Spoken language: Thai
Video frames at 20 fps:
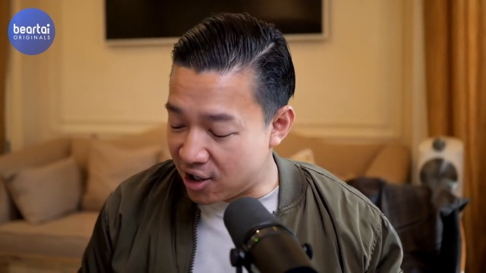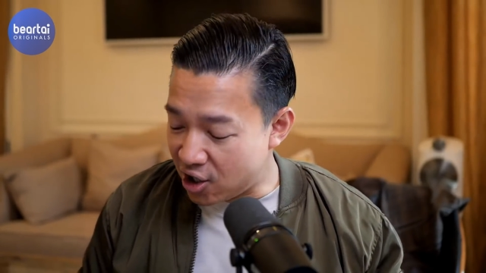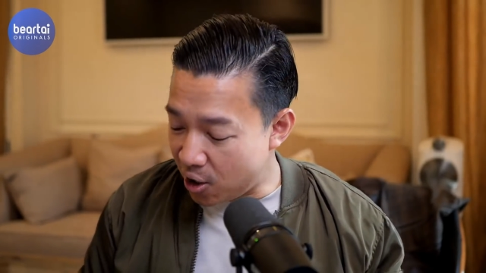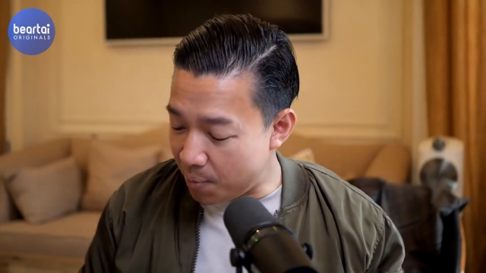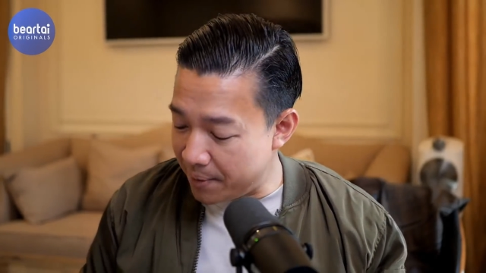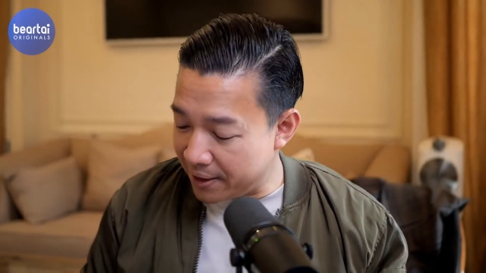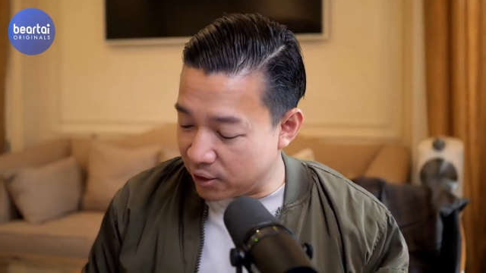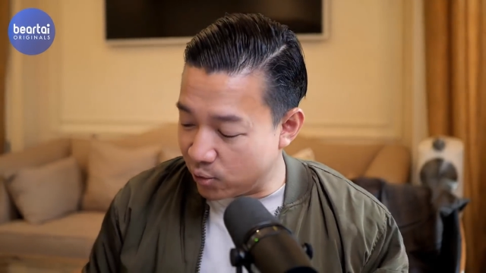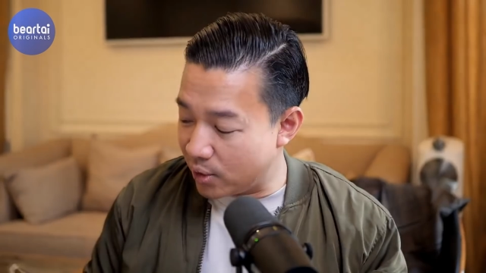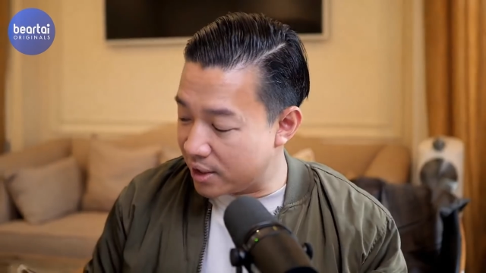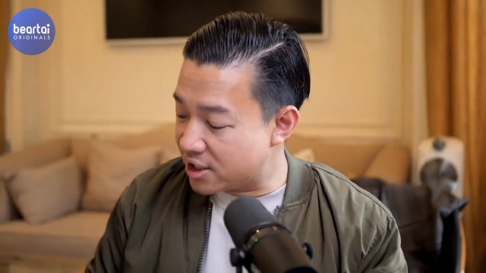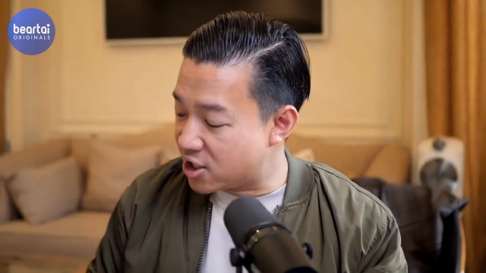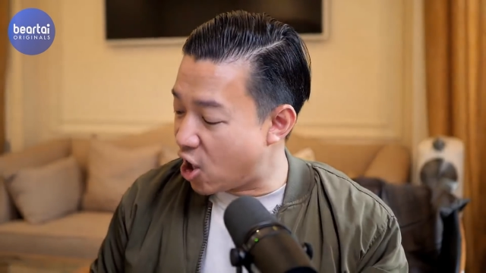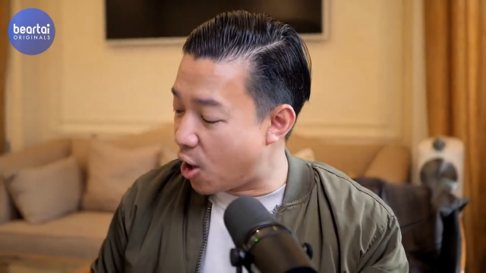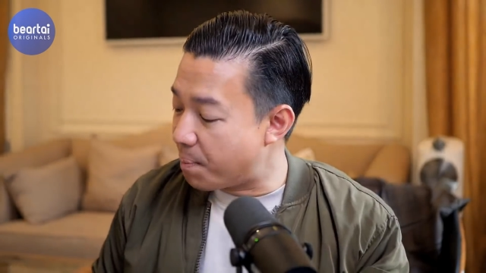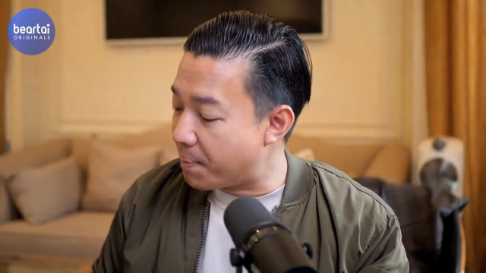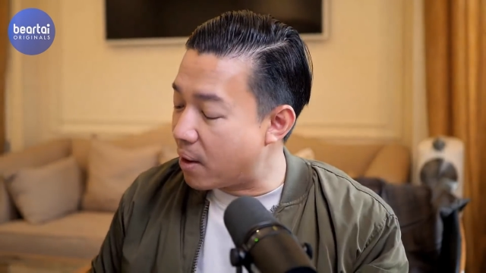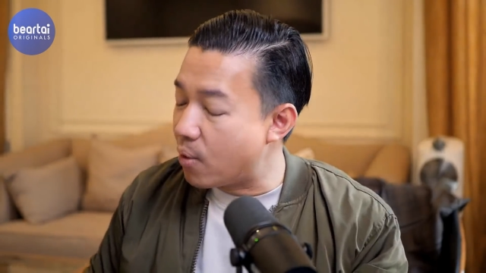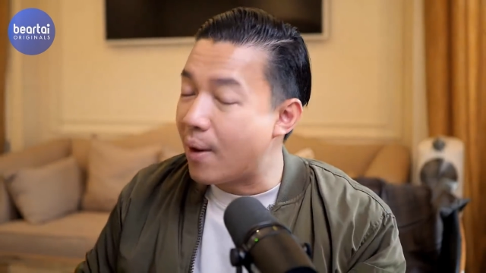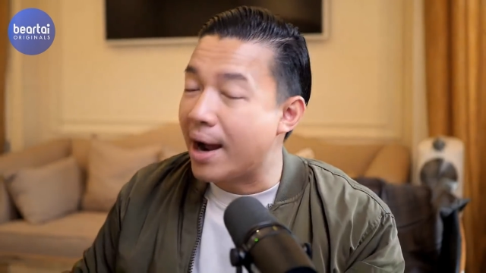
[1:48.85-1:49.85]
ก็ไปตรวจสอ
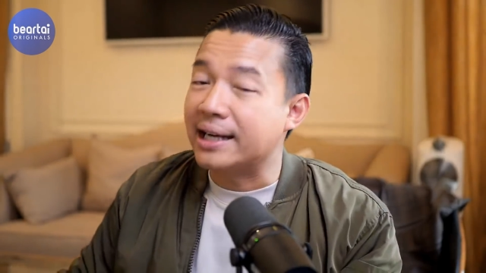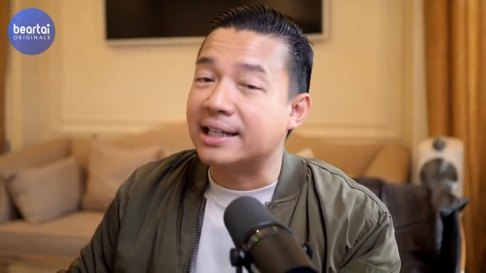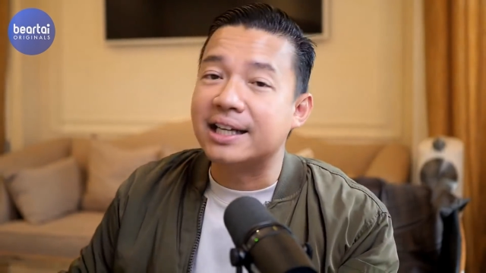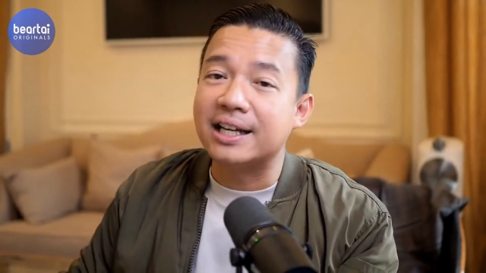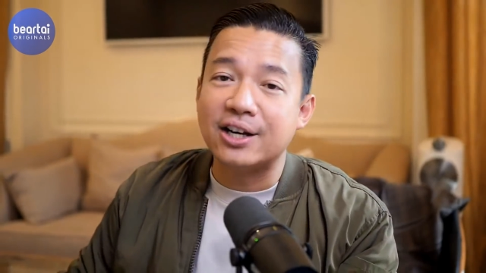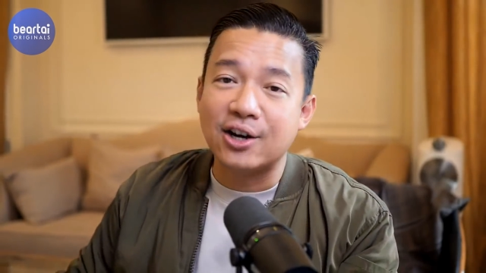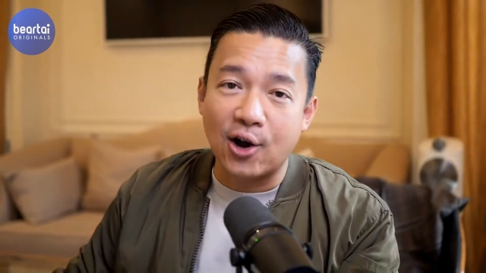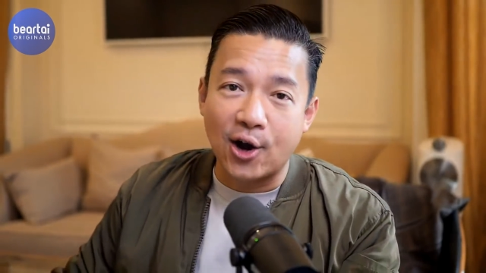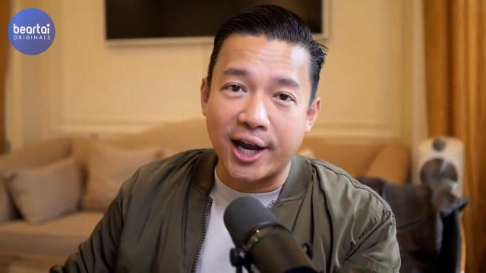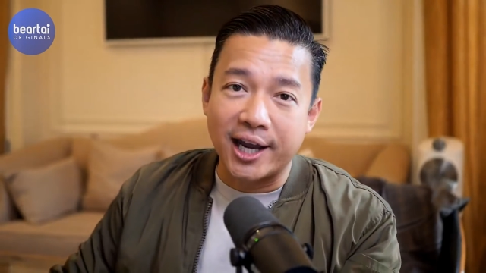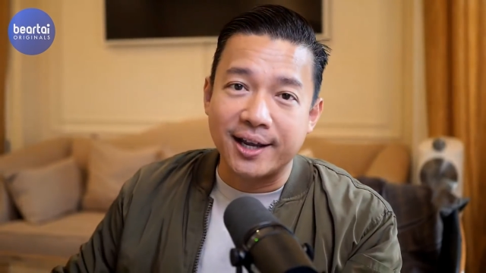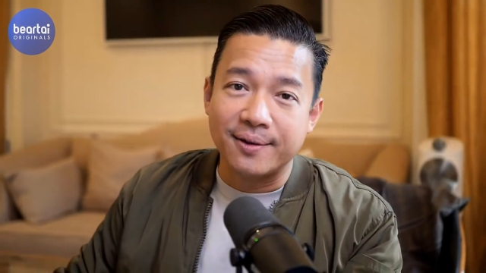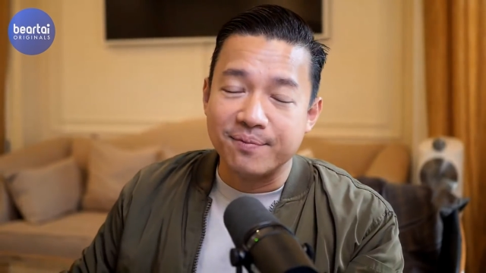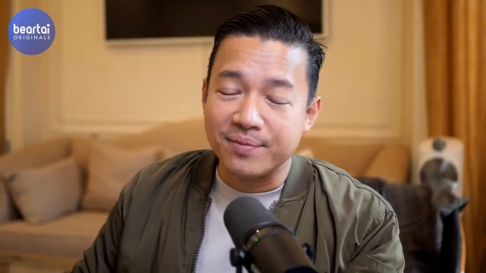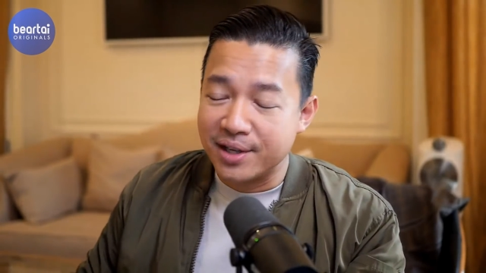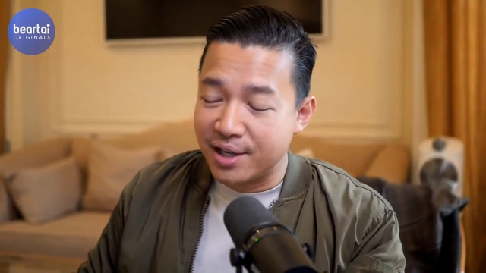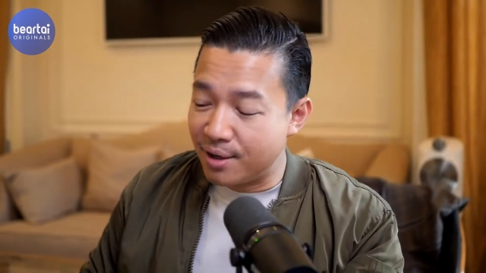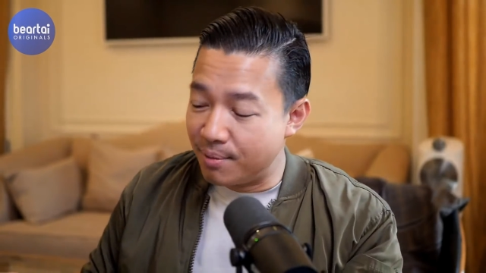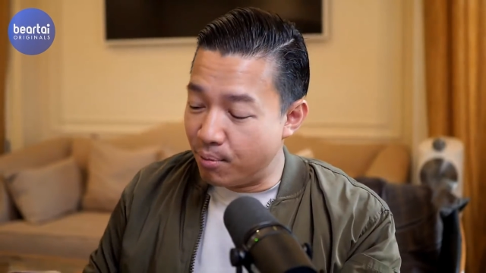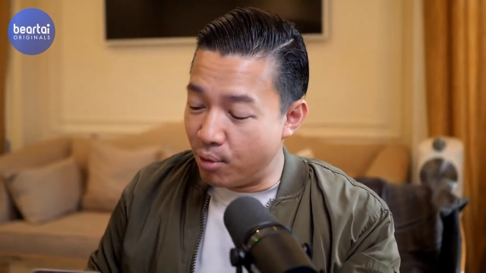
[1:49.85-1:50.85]
บประวัติกันหน่อย
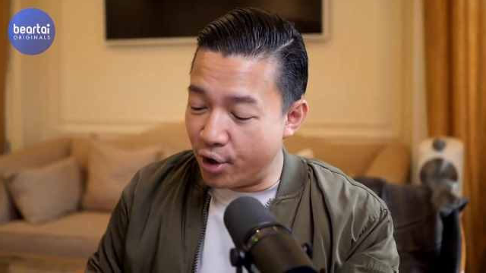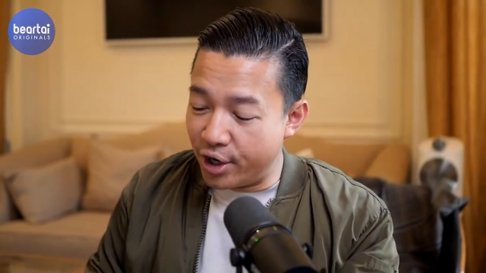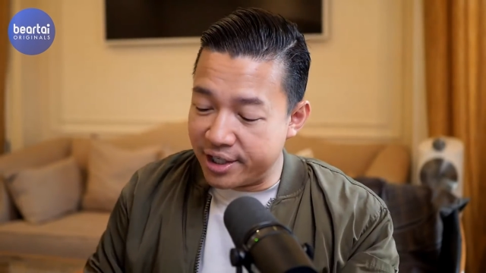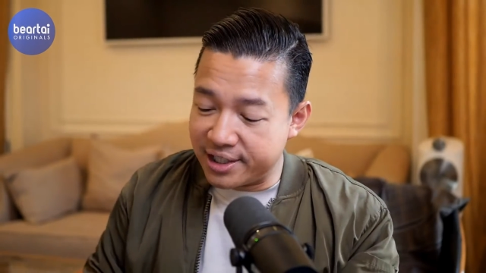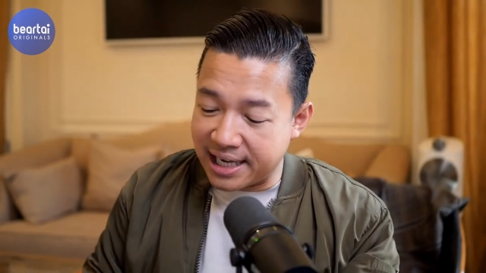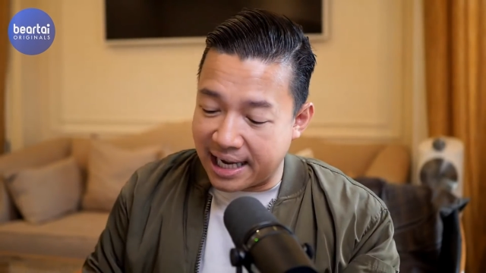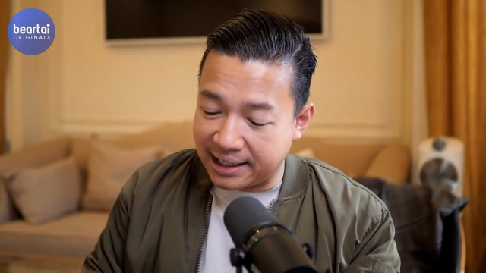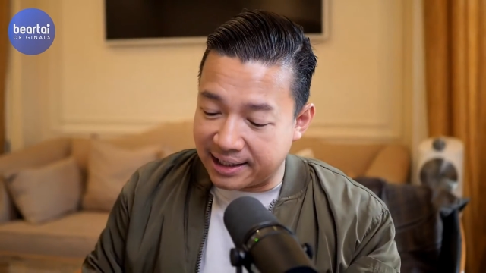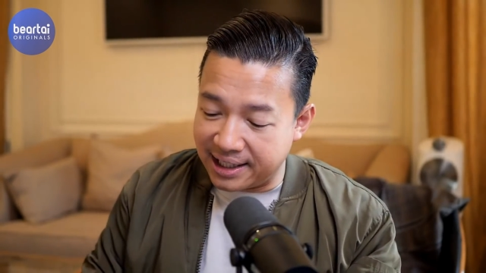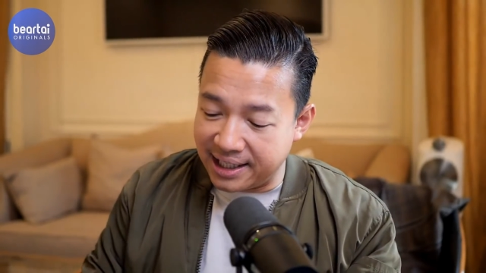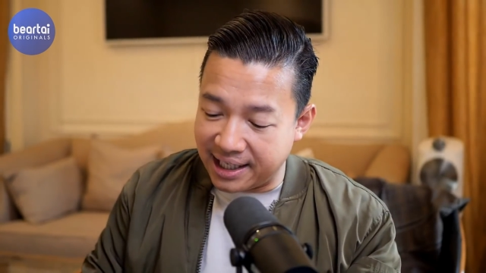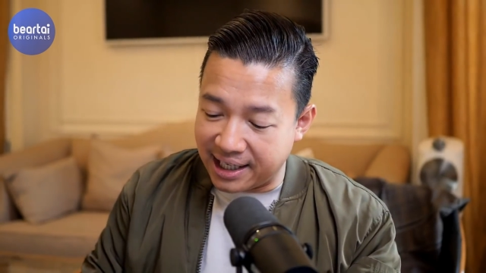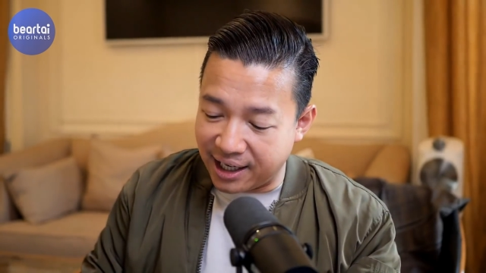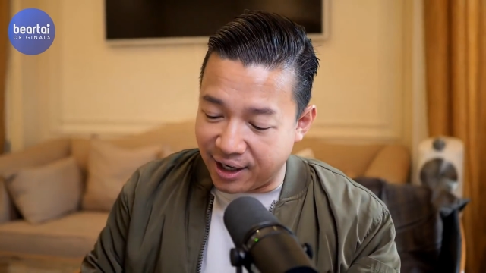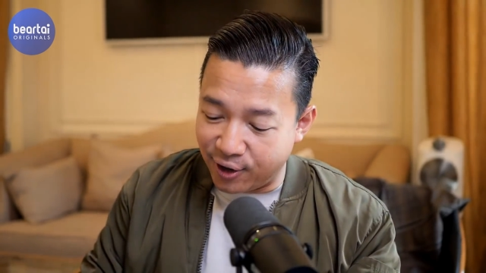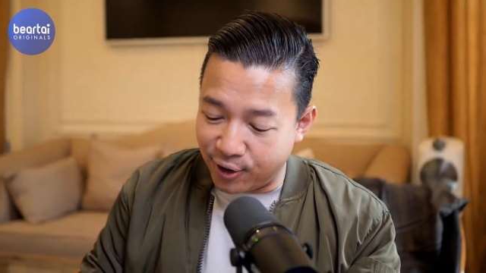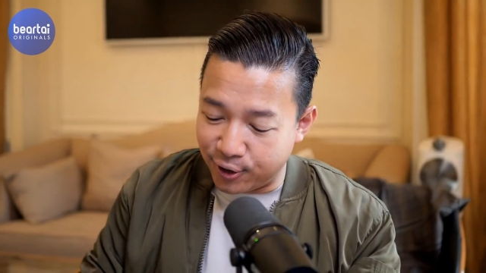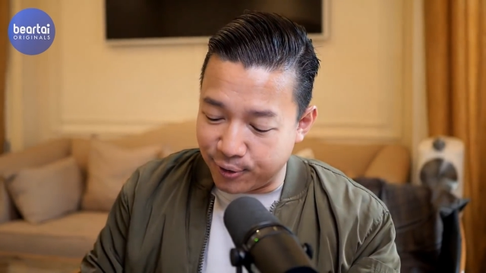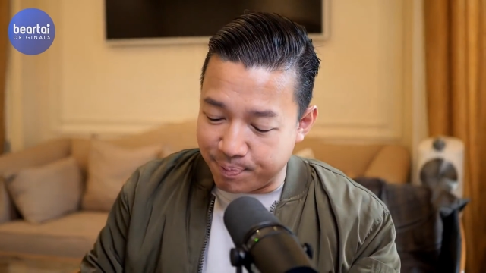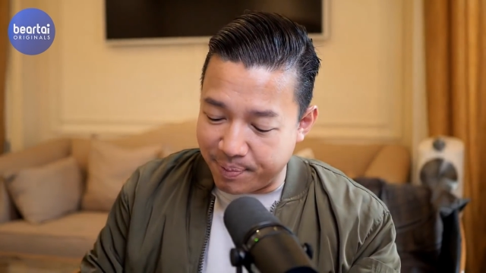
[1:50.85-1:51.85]
บริษัทที่
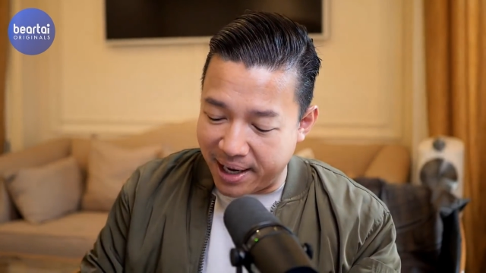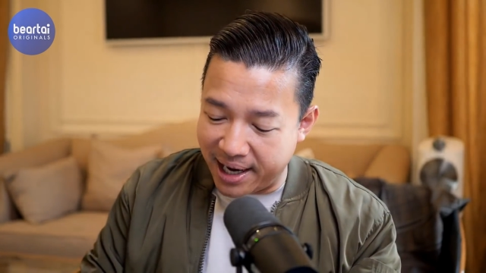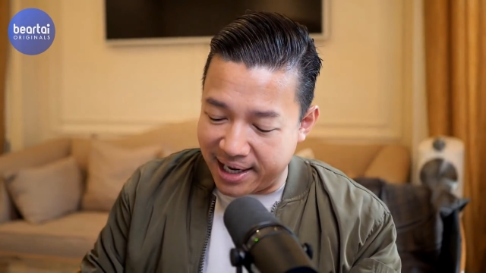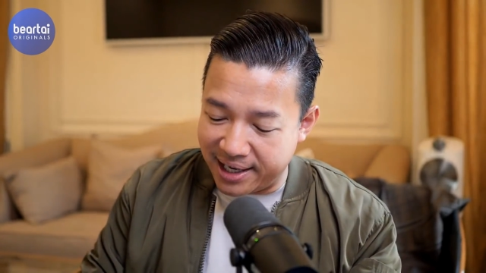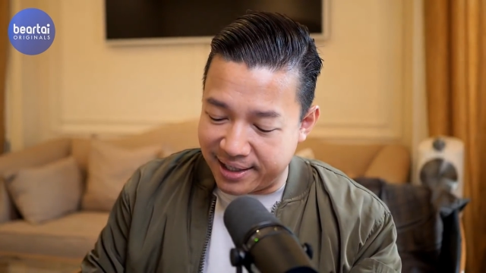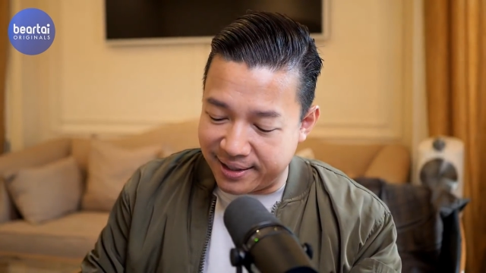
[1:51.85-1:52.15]
เขาเป็น